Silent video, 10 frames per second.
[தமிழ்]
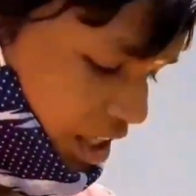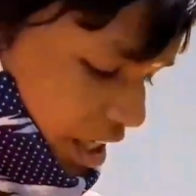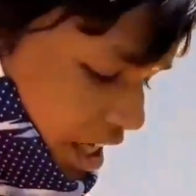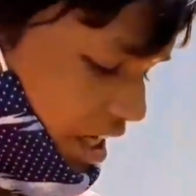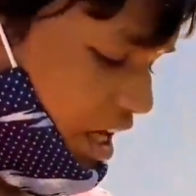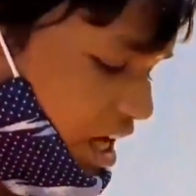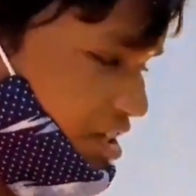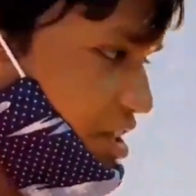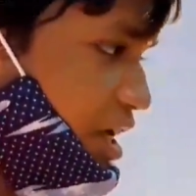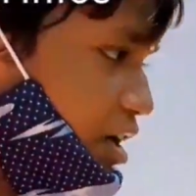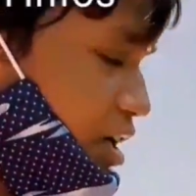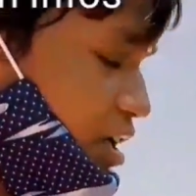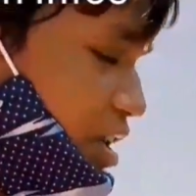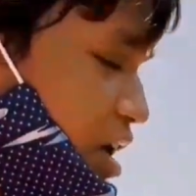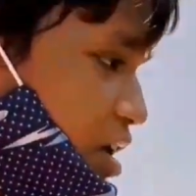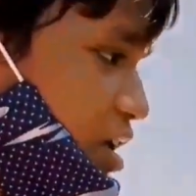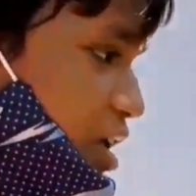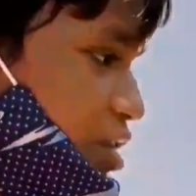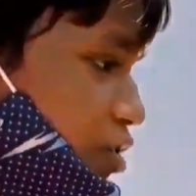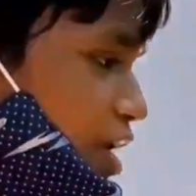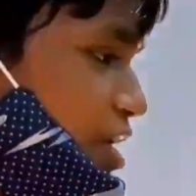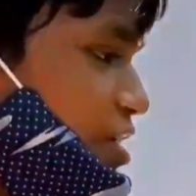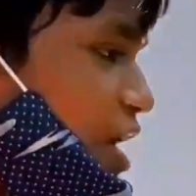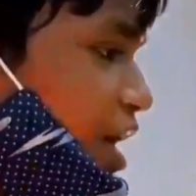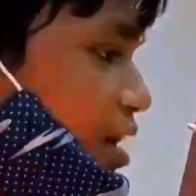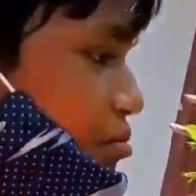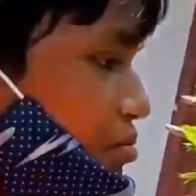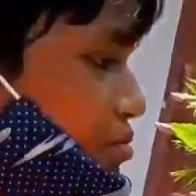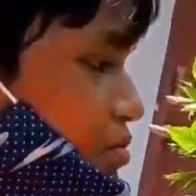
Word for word: கிழக்கு ஆசியானா தான் இதனுடைய தாயகம்